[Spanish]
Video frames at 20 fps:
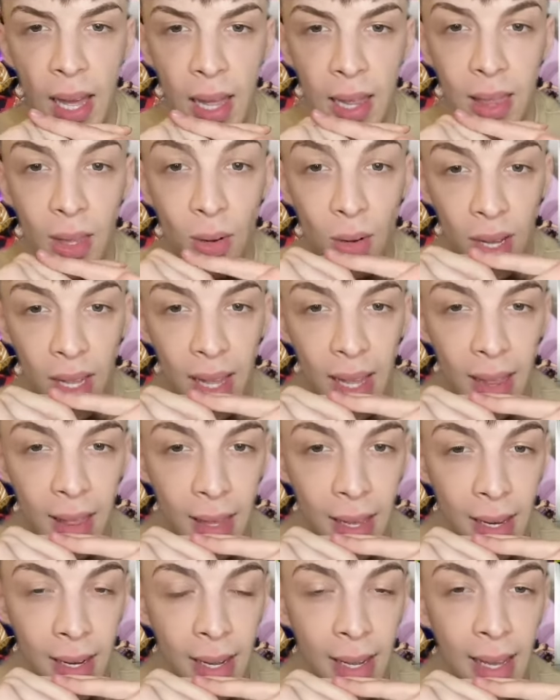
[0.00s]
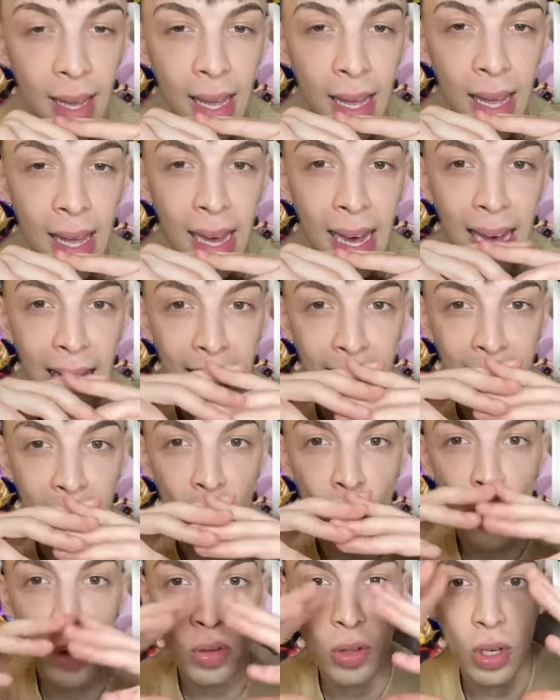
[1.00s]
Tengo que decir que haré
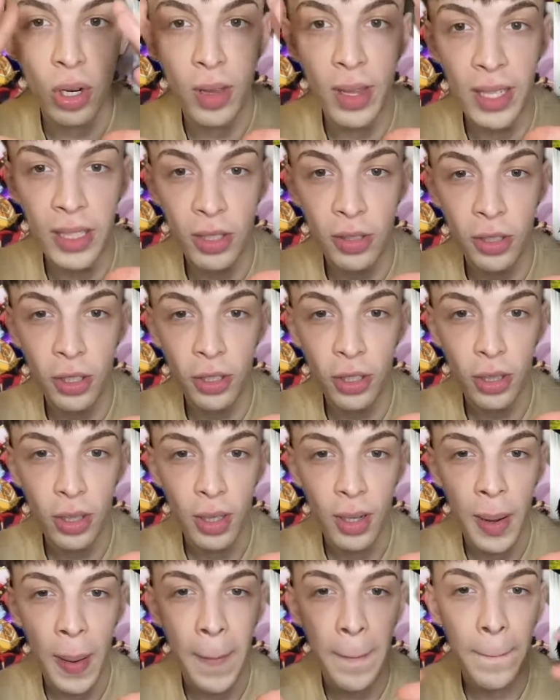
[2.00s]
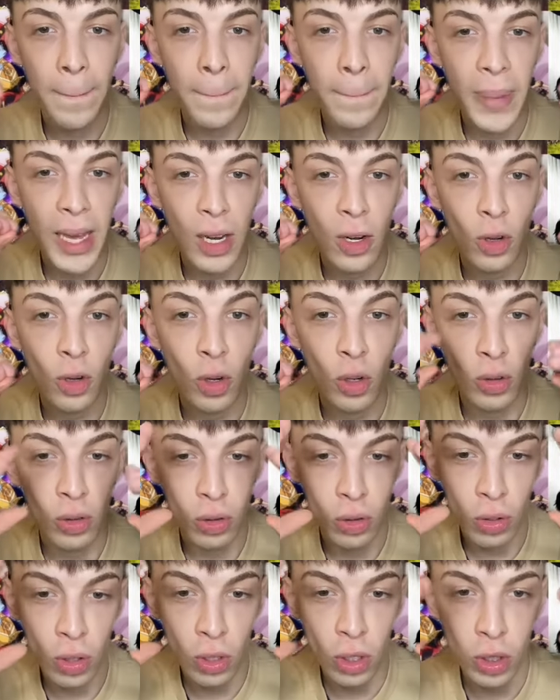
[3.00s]
otro de estos pero con
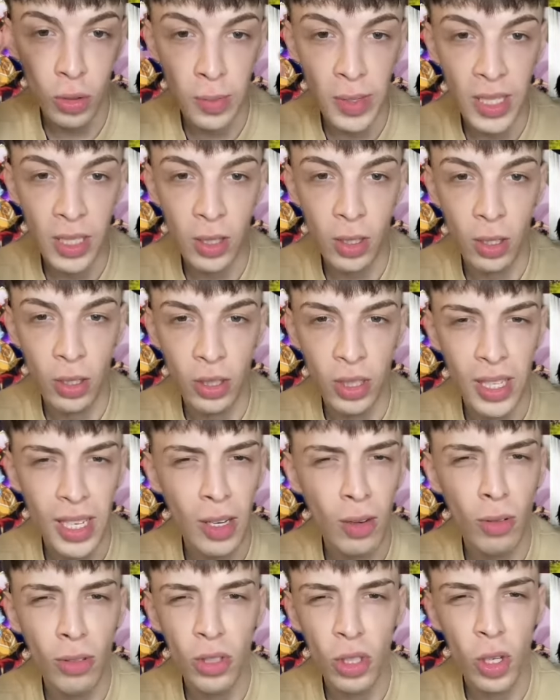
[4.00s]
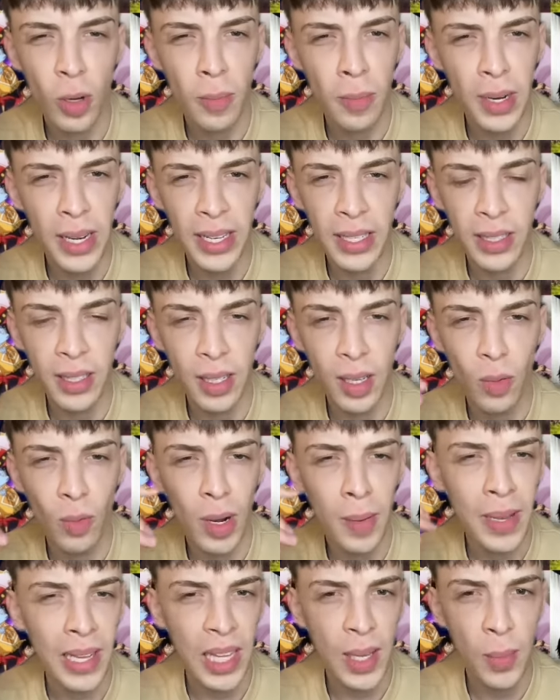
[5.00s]
todos vistos, incluso con Bleach, igual
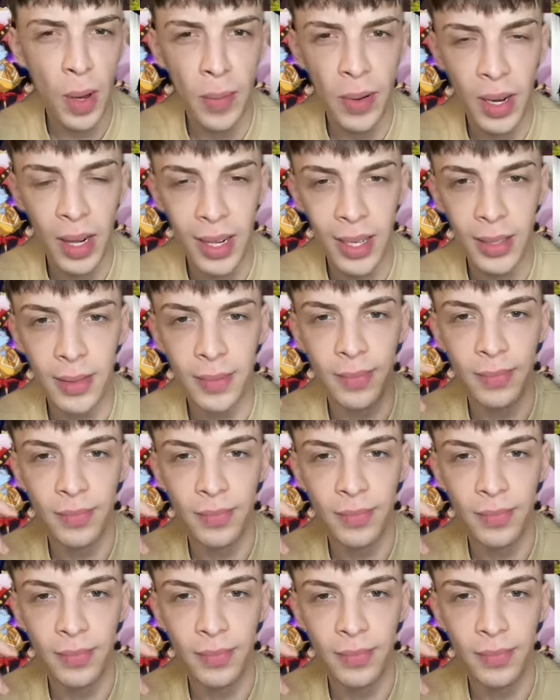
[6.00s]
me animo a verla.